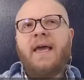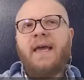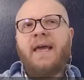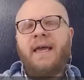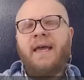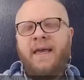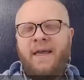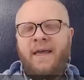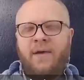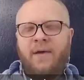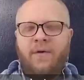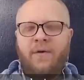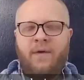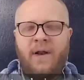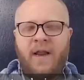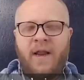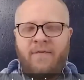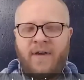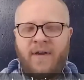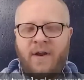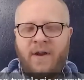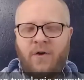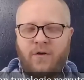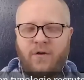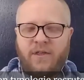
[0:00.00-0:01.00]
Et la
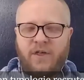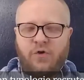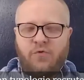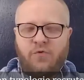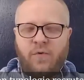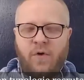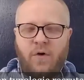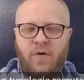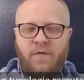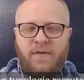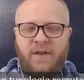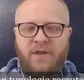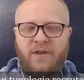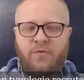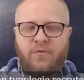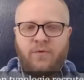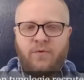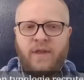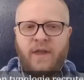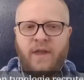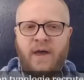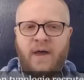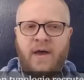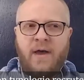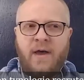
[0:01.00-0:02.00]
valeur des joueurs en fin de
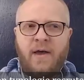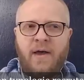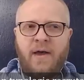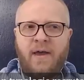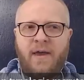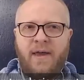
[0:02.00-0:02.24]
contrat